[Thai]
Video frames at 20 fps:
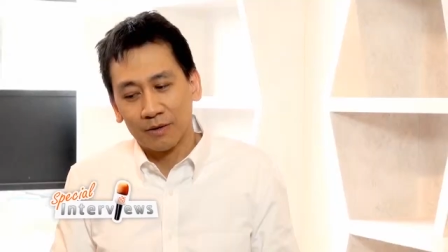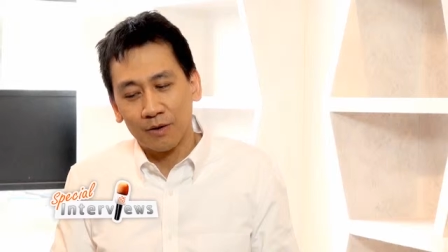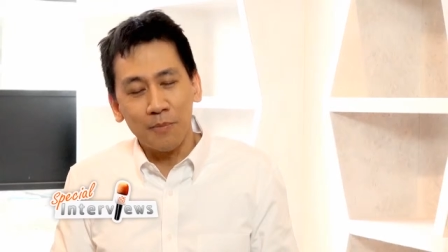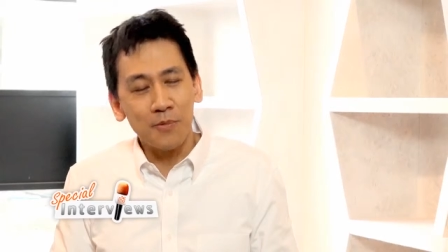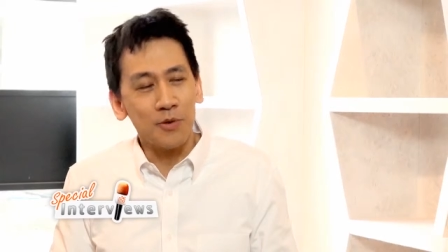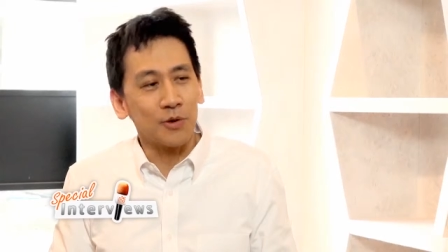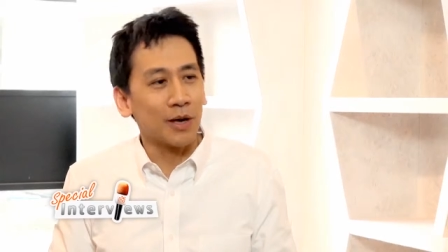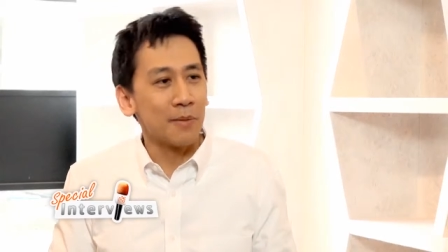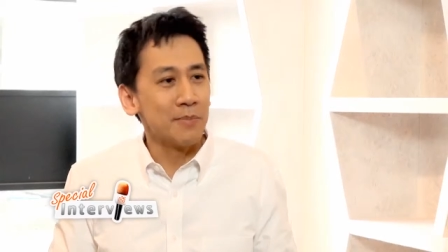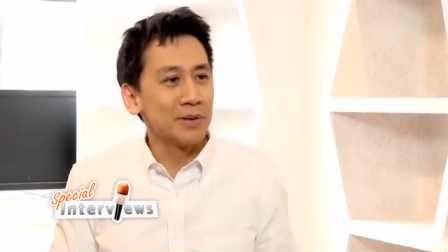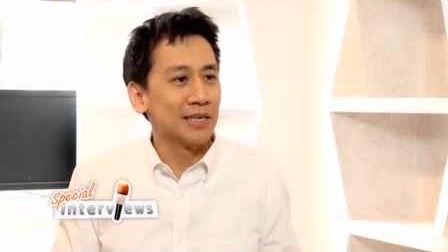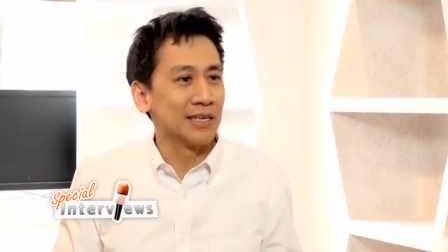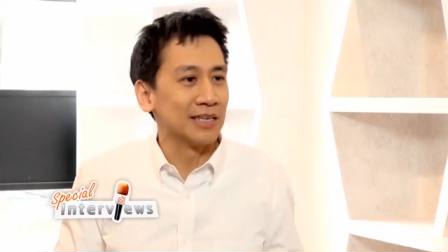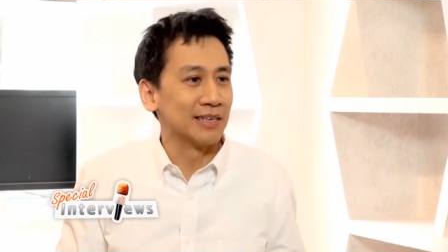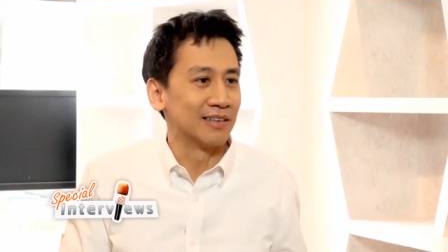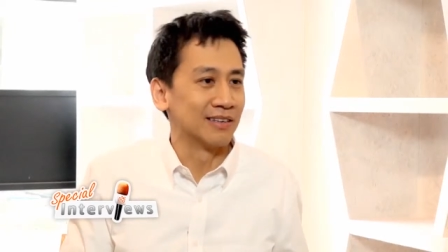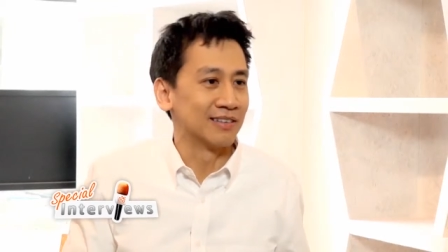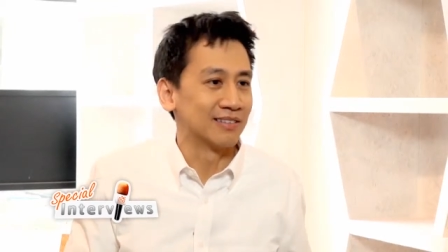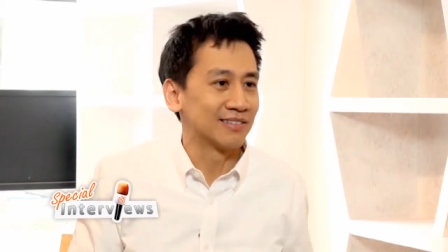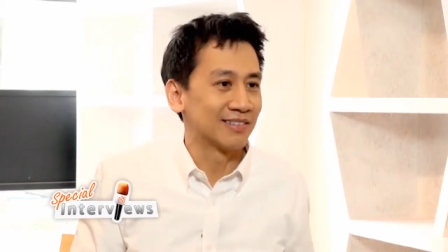ก็มีอยู่แค่ไม่
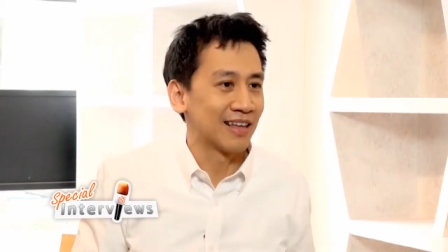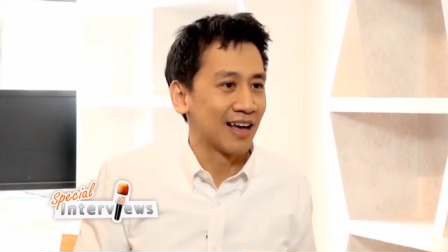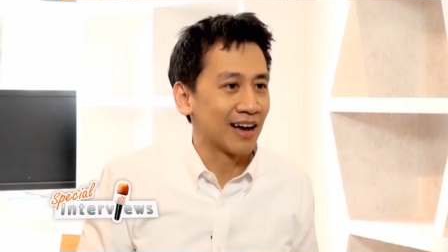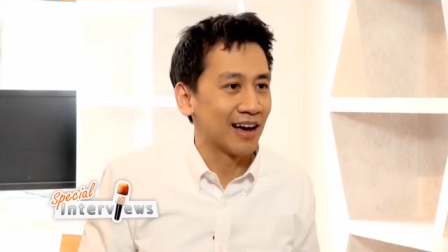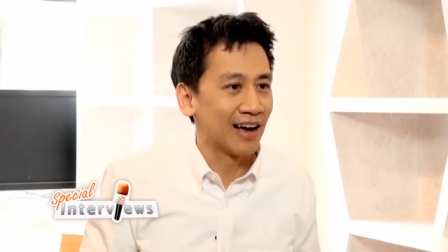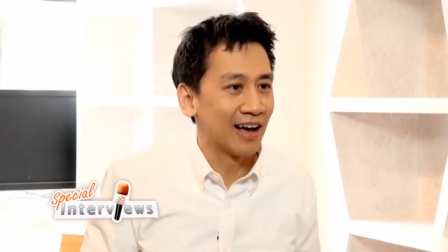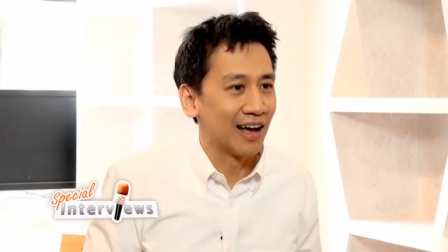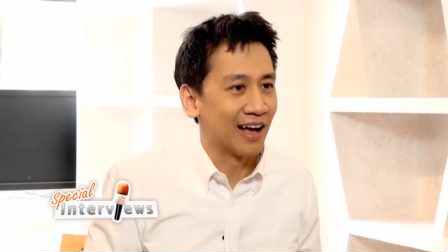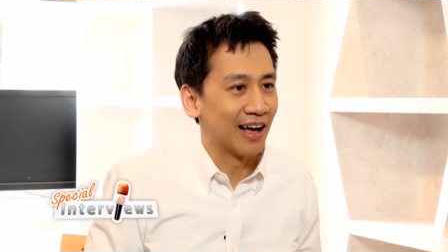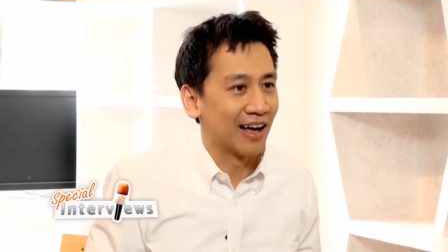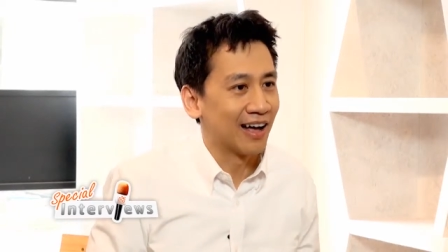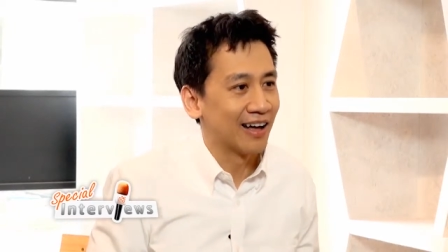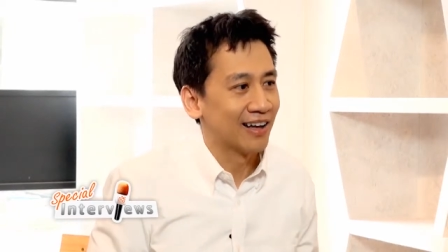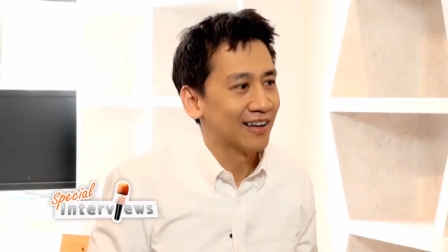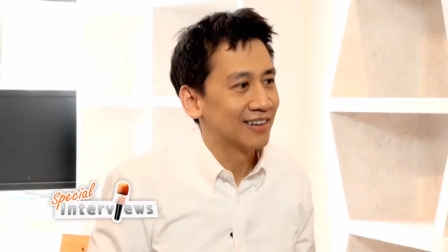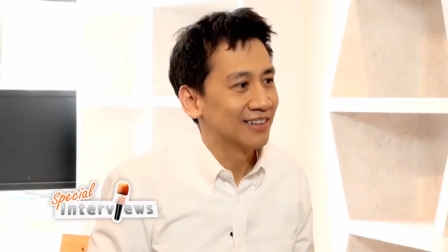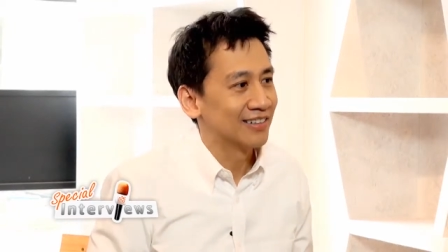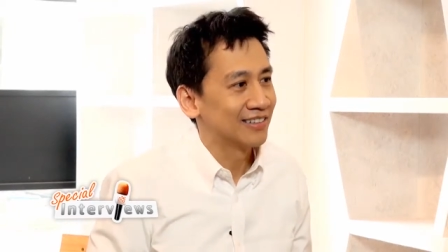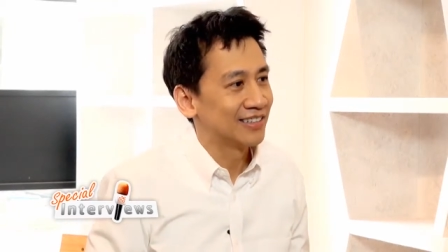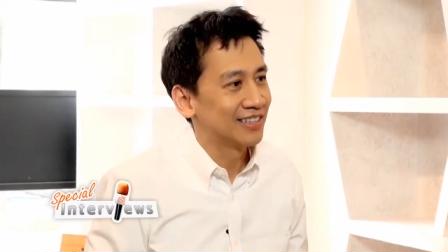กี่สาขา
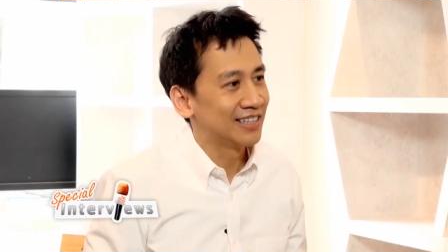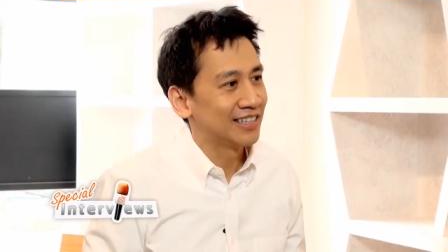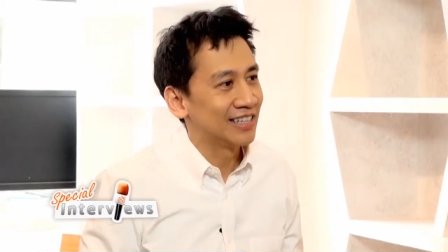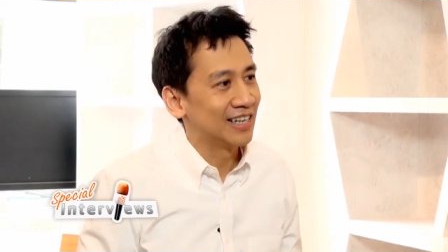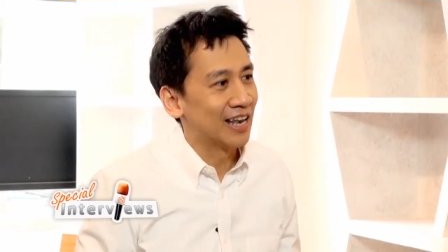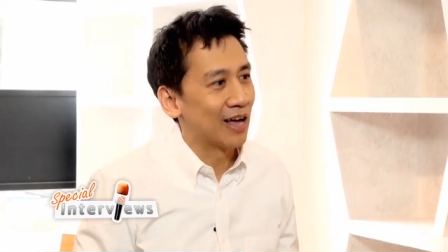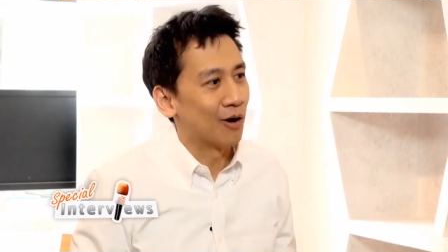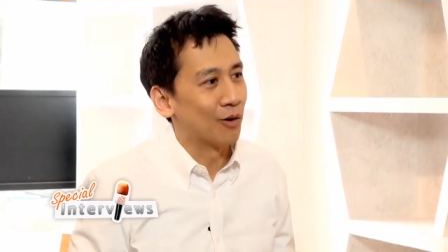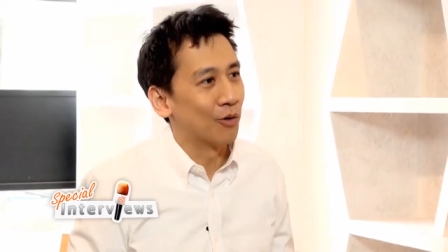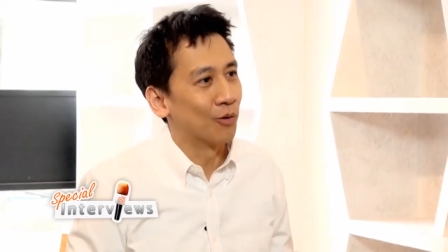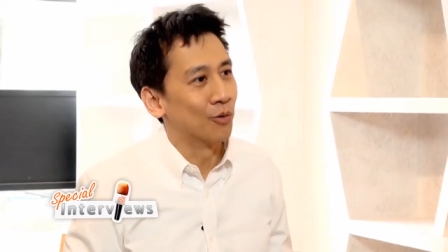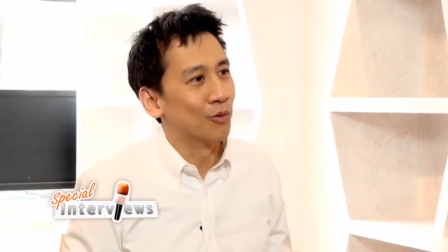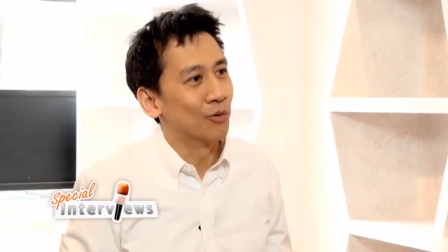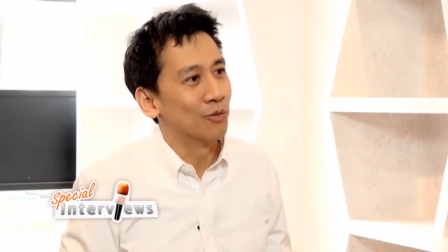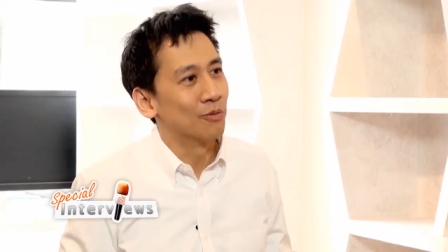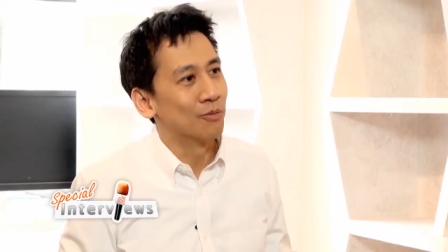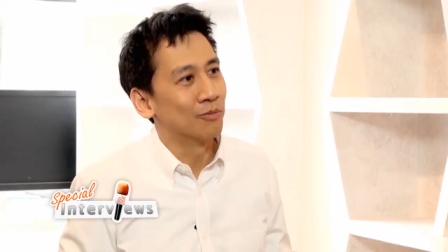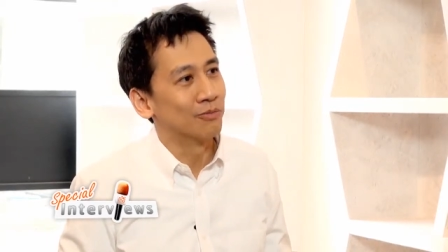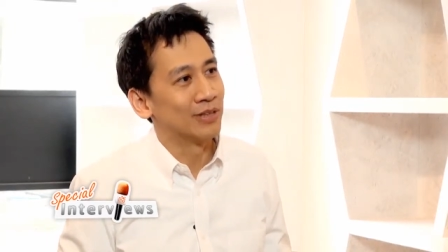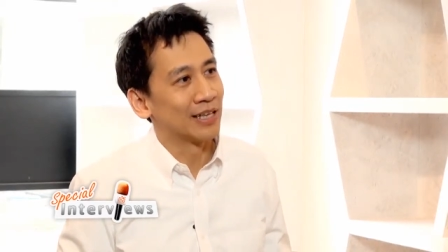ที่เรา
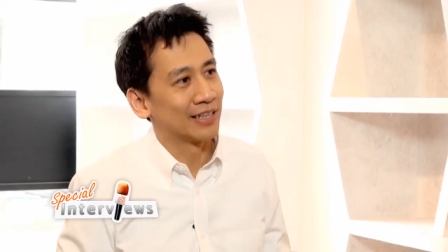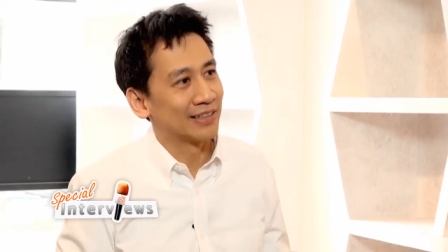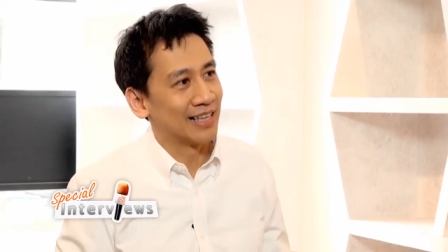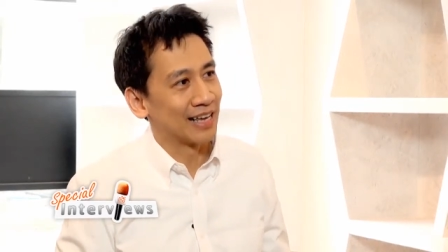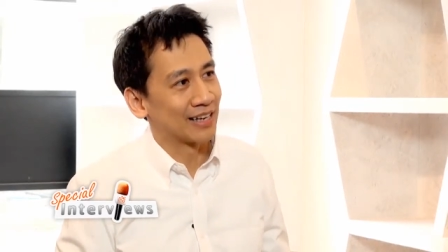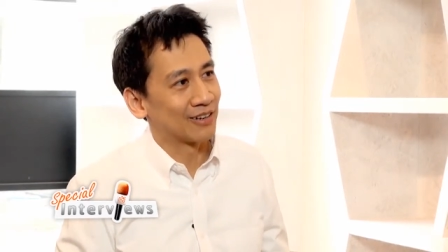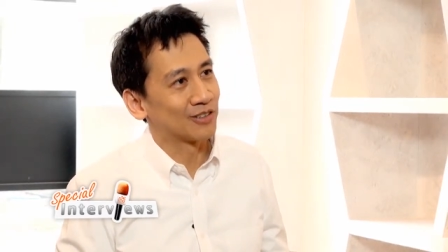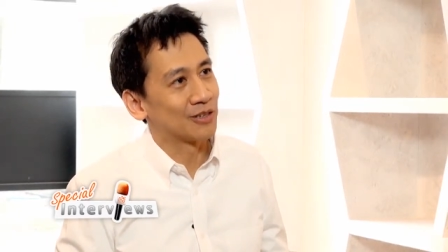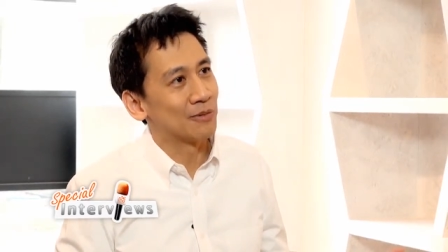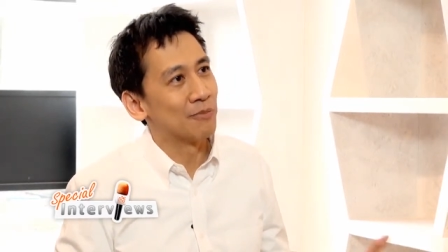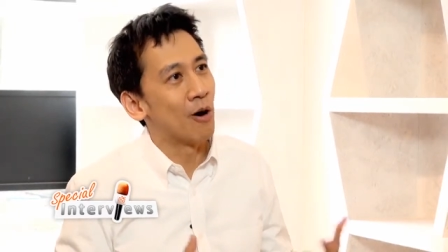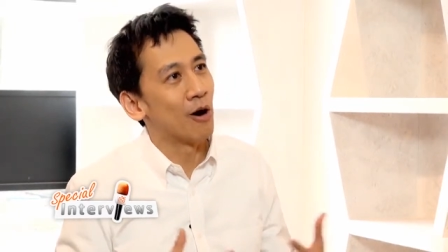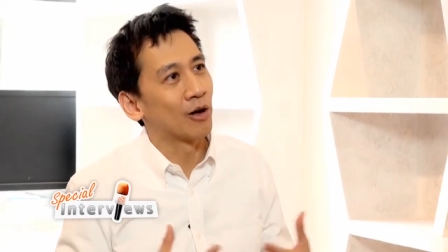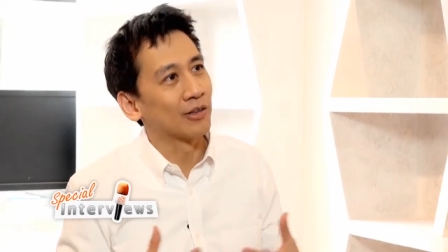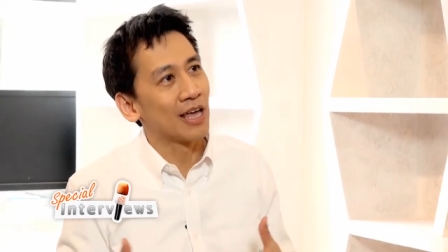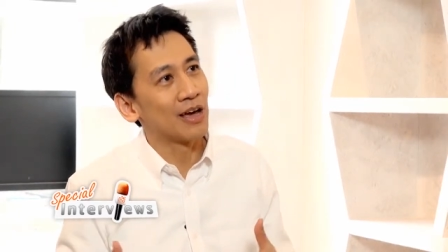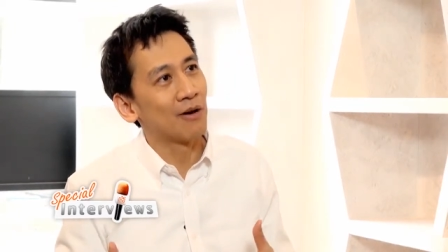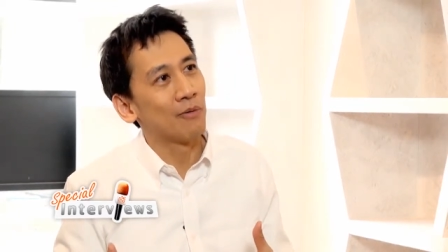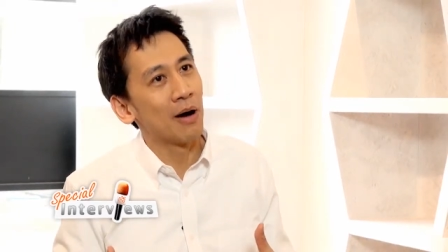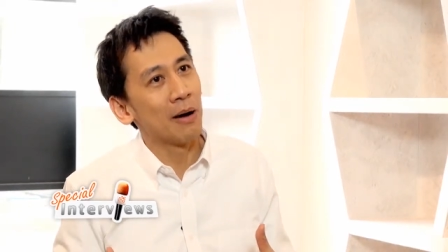เด็กๆมันจะมอง
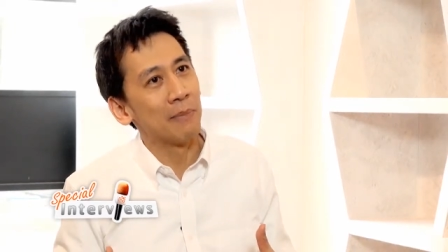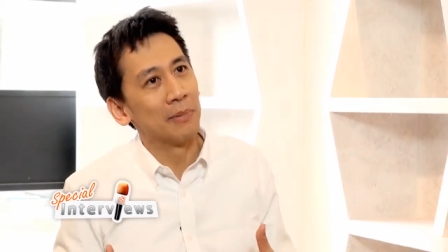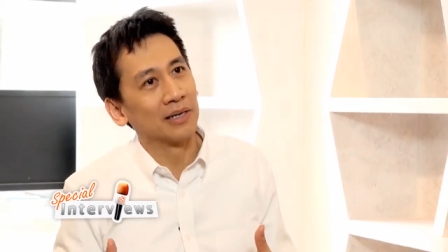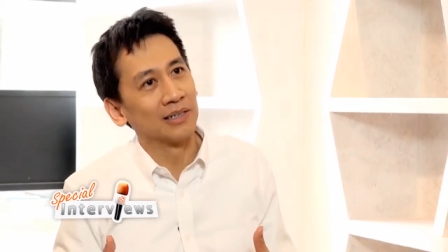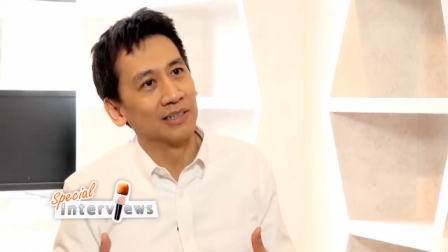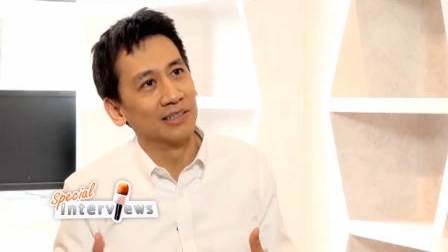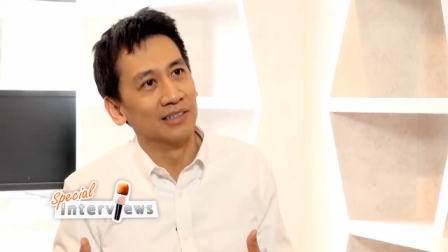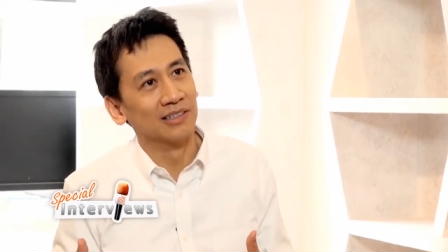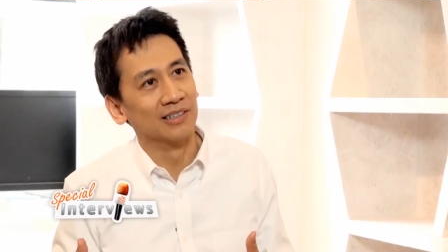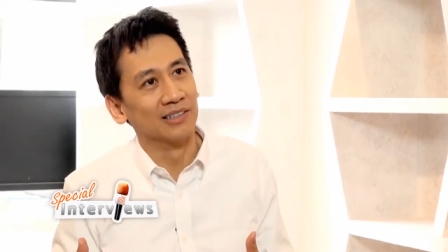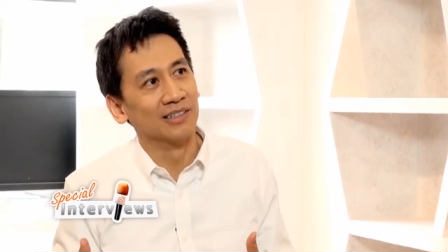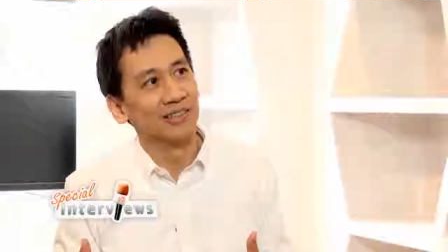ได้ว่ามันคือ